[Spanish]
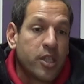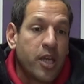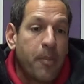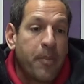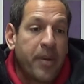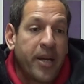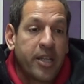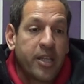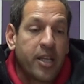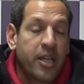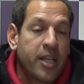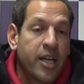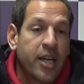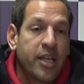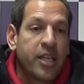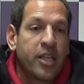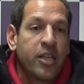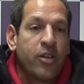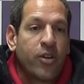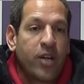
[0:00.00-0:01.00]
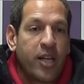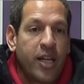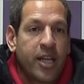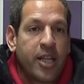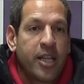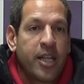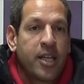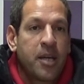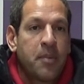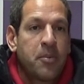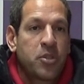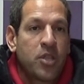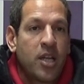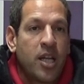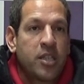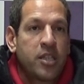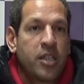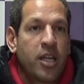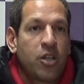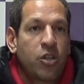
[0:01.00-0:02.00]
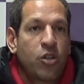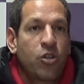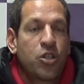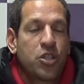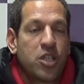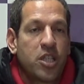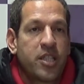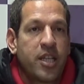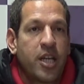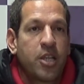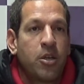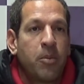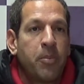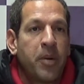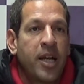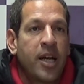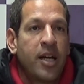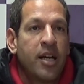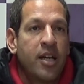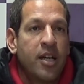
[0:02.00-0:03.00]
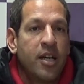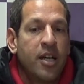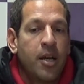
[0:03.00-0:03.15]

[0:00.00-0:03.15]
y a partir de ahí ojalá que tengamos el acierto necesario para,